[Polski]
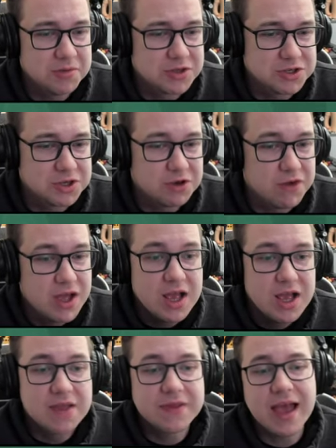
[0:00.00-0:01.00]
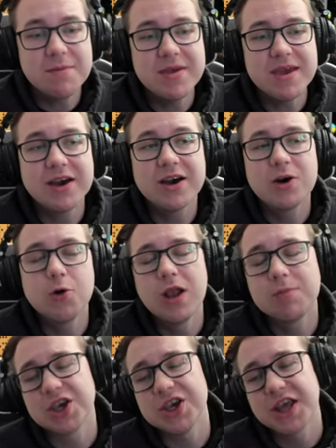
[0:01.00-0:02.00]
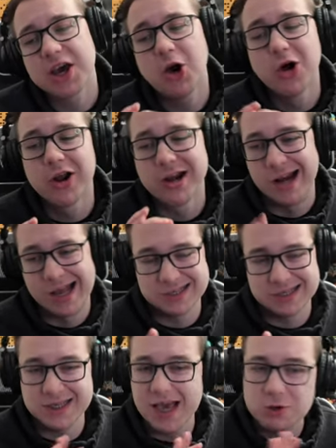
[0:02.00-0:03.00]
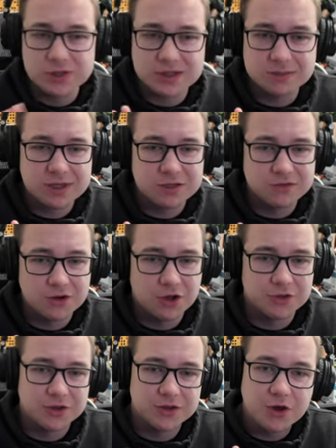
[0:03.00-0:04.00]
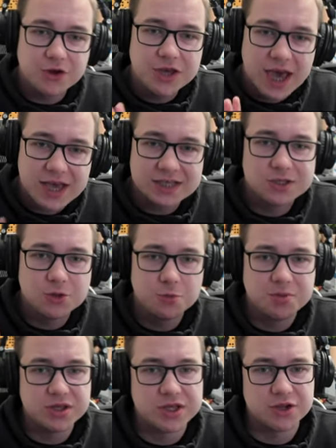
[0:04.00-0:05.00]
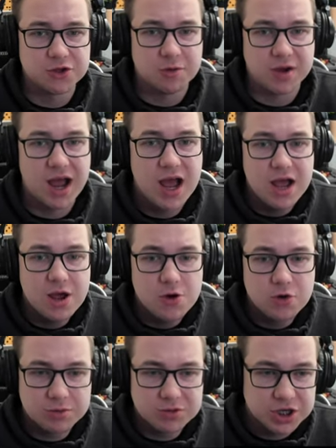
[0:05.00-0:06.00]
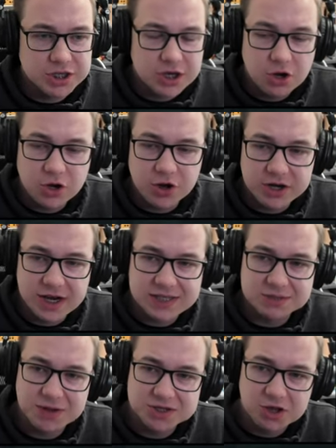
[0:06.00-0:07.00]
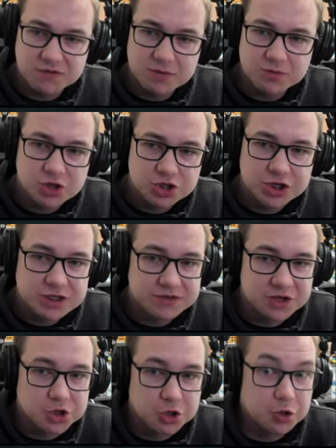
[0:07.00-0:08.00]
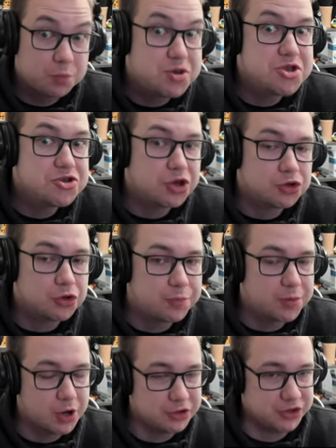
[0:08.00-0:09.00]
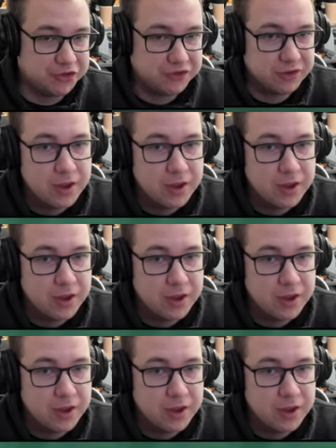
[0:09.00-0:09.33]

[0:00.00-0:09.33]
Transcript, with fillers: nożników Daj mi ulepszenie na kolor raz I ja już jestem zadowolony No i jest Jupiter, dobra Ulepszenie na kolor raz, bazowy mnożnik zwiększono 50%